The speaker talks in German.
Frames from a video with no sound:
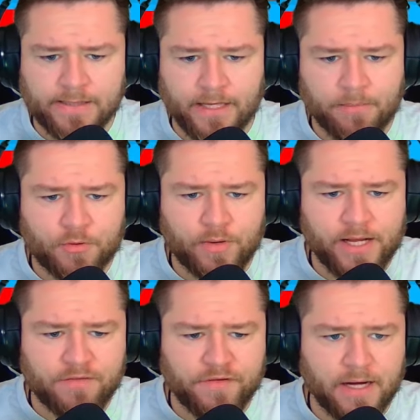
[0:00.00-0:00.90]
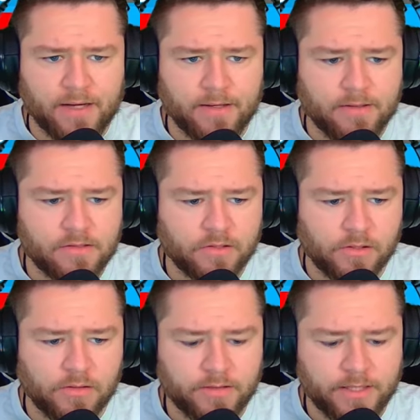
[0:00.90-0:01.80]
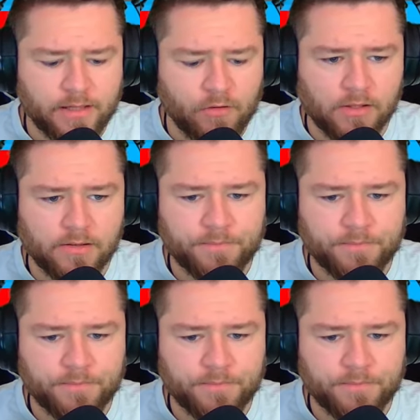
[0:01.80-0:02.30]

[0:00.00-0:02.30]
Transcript: Upgrade fahren. So, jawohl.